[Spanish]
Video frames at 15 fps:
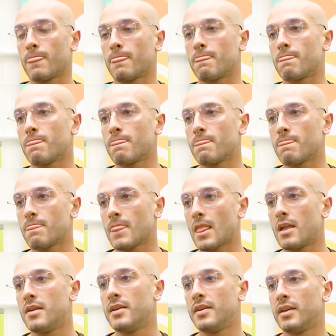
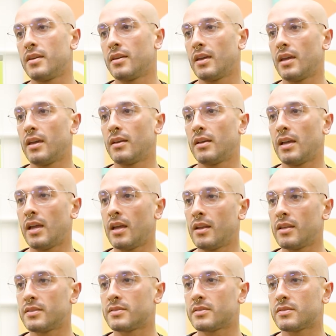Mm,
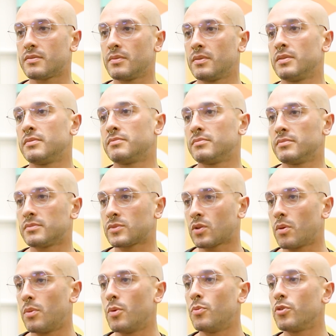en
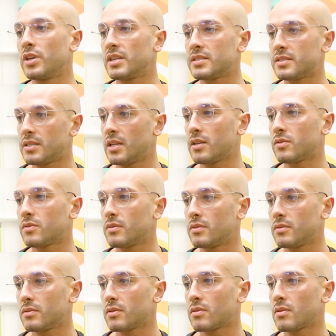como muy
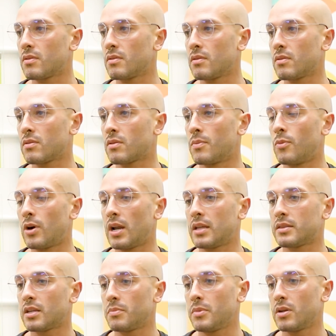estricto, como a
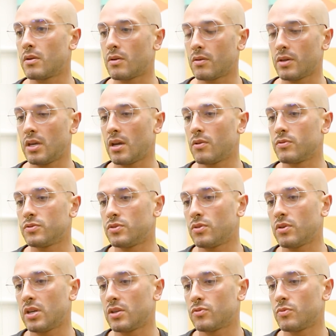la terminología, un
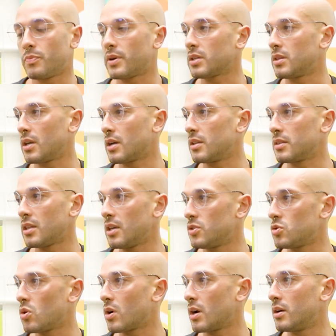yogi es un practicante de
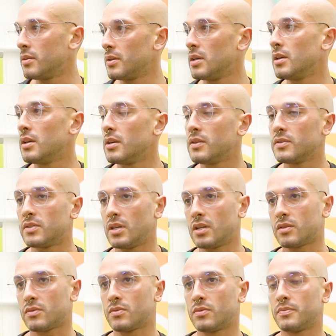yoga. Okay.
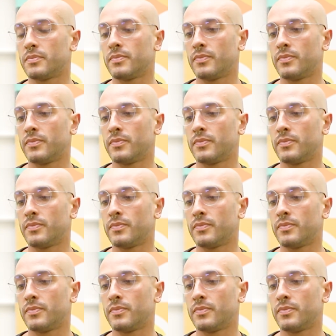¿Cierto?